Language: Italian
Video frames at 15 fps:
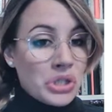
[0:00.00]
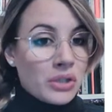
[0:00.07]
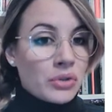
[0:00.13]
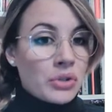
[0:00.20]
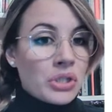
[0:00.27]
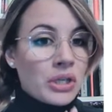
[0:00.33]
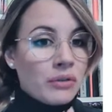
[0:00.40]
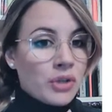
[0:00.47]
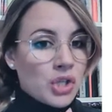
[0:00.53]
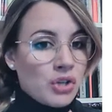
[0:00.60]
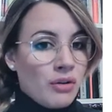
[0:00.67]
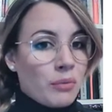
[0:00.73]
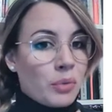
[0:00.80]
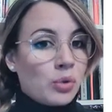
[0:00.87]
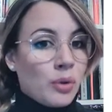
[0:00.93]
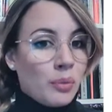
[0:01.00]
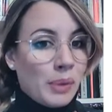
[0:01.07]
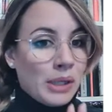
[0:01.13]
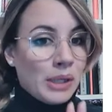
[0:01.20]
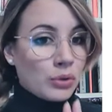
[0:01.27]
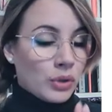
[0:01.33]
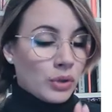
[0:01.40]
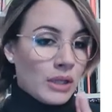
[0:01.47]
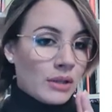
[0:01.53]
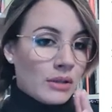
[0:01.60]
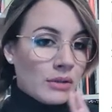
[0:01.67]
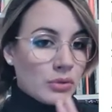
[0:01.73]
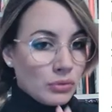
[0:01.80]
Agostino si rifaceva molto a Platone,